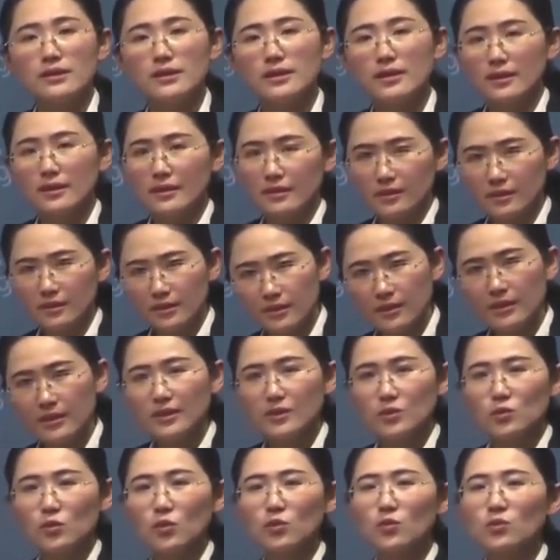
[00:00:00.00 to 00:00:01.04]
也可
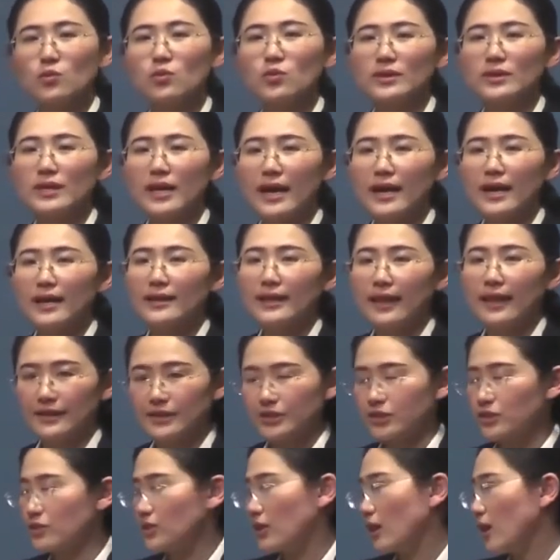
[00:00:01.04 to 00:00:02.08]
以通过它来
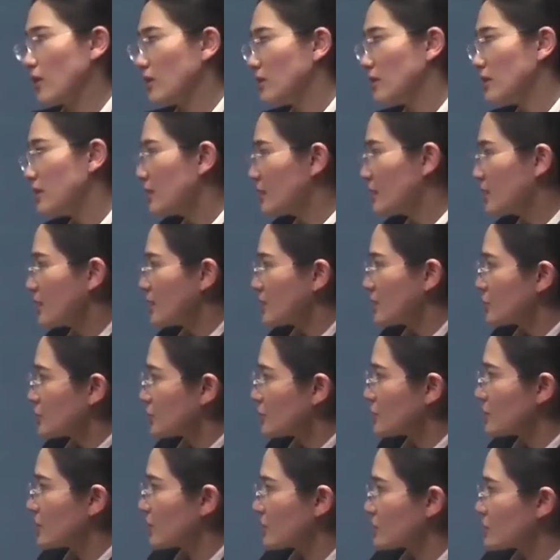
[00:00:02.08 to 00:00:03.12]
治疗，
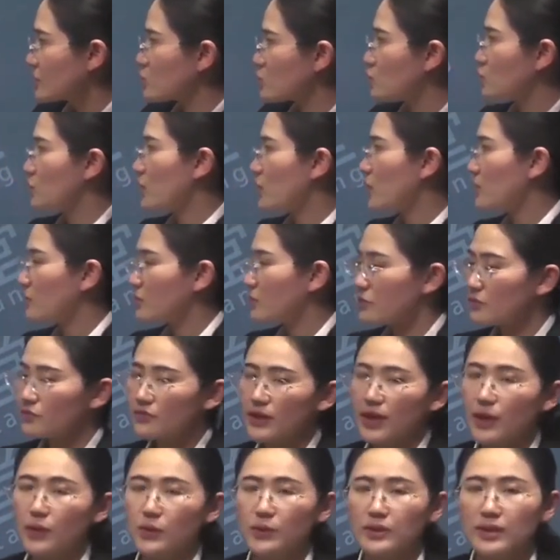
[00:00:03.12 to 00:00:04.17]
其实也是主要
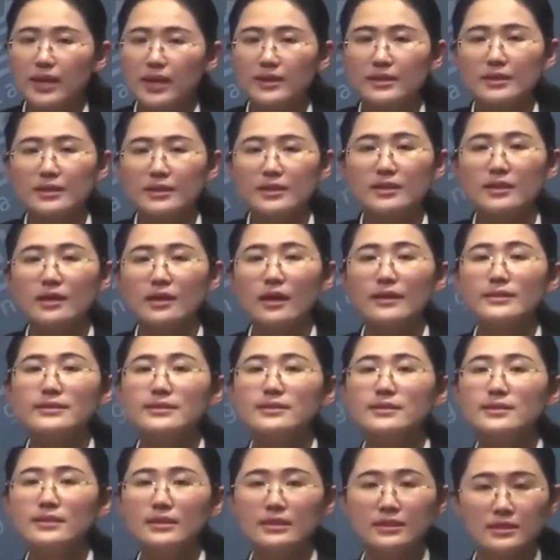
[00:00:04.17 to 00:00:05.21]
发挥它的一个
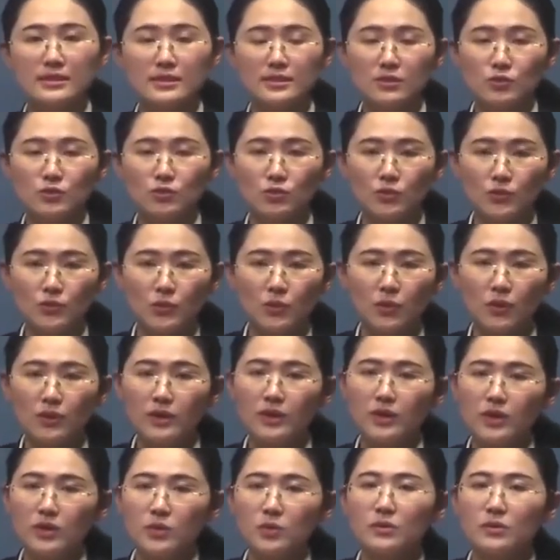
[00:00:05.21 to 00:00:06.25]
禁制作用，
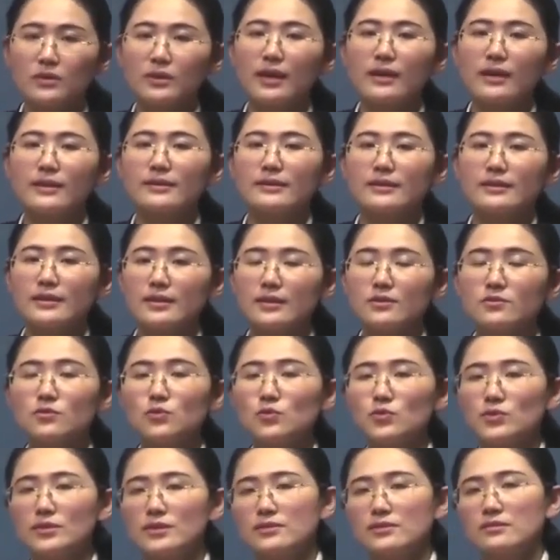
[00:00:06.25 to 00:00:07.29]
因为它离
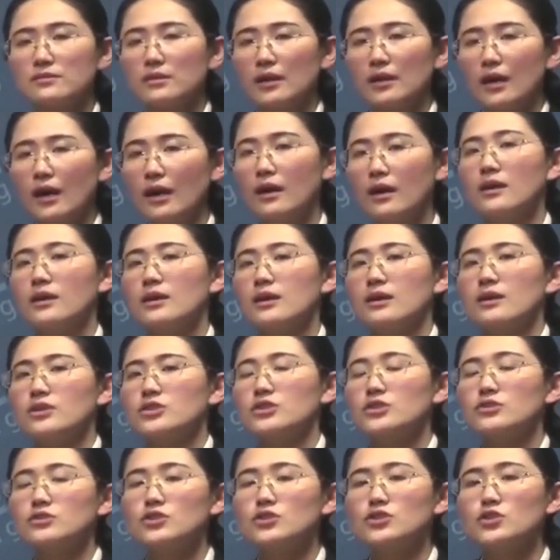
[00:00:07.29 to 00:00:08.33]
女性的
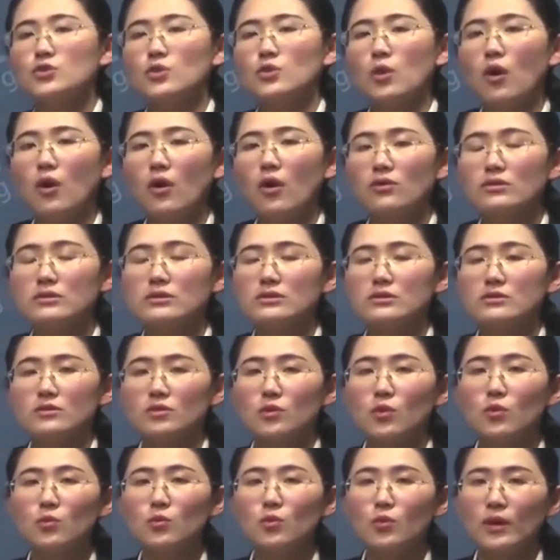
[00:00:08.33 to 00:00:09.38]
生殖系统、子
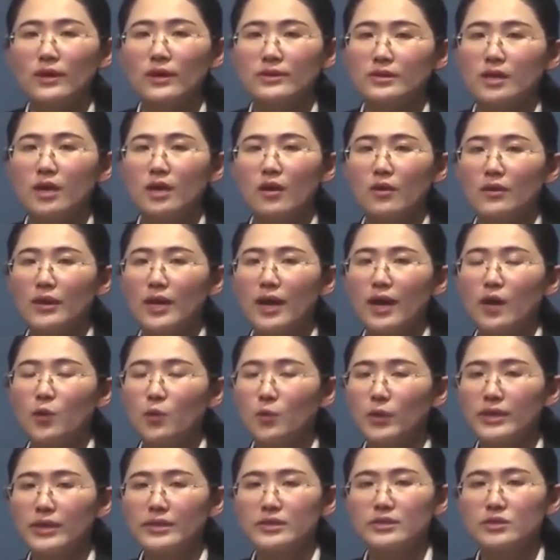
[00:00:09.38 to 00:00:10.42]
宫、卵巢呀
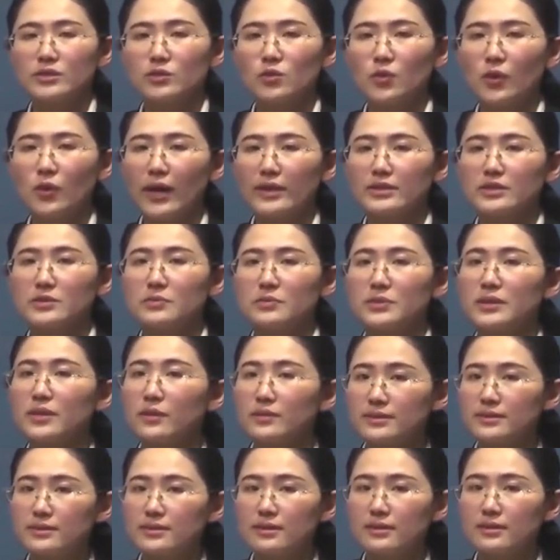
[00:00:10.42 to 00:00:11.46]
位置都还是比较
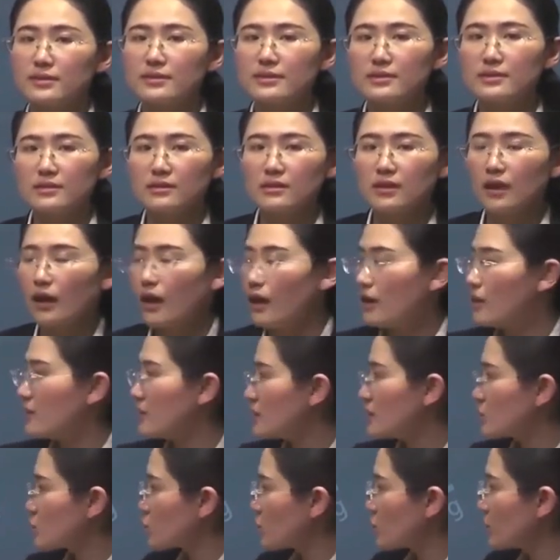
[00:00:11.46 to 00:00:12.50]
接近的，
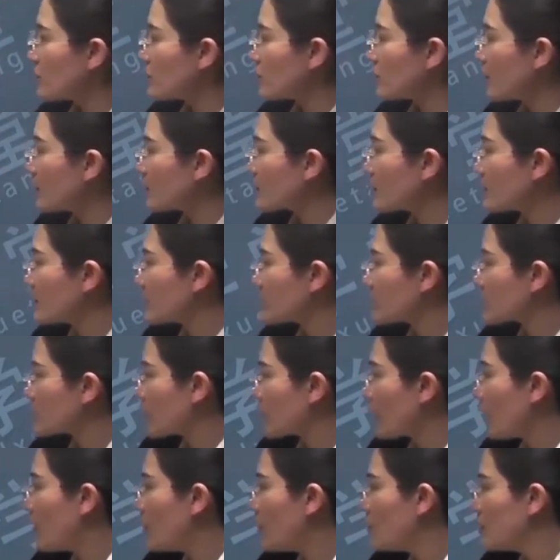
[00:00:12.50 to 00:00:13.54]
所以呢可以治
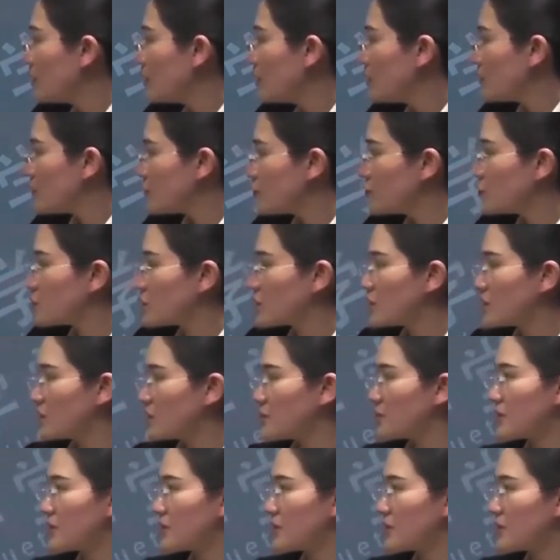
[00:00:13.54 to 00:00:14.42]
疗妇科